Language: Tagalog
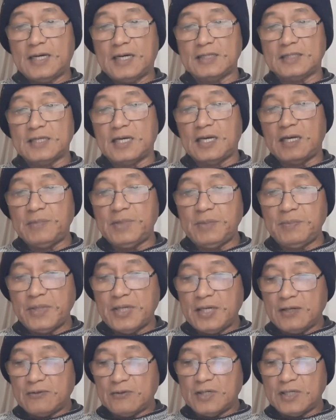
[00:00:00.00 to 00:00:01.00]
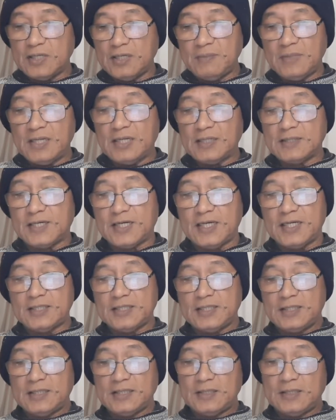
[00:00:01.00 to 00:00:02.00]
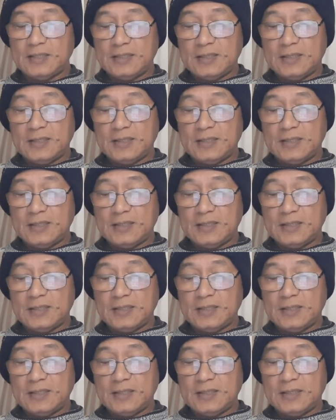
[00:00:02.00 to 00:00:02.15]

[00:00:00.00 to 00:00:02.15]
At uh, ibibigay ko ang email address